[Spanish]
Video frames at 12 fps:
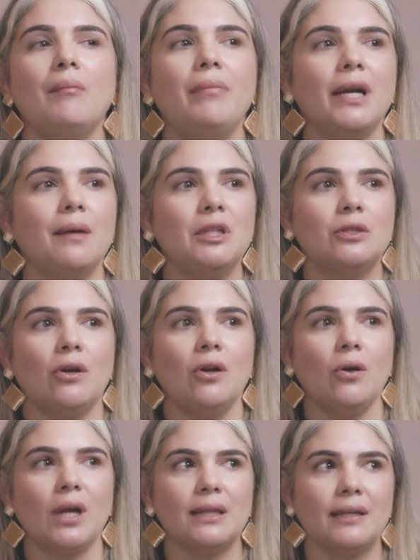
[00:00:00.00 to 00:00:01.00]
Para mí todo
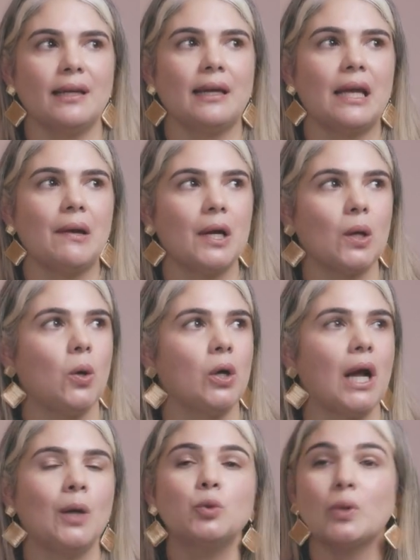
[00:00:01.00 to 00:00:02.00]
lo que tiene que ver
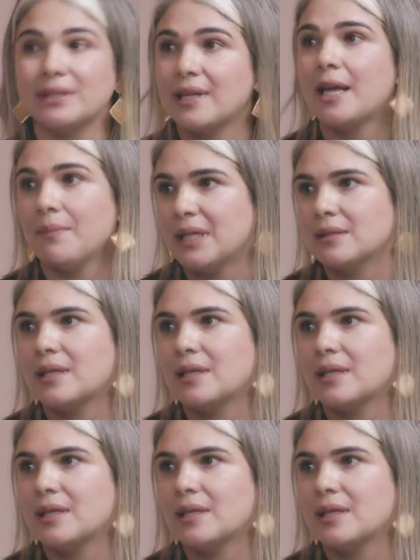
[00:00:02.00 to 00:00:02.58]
con autoesquemas,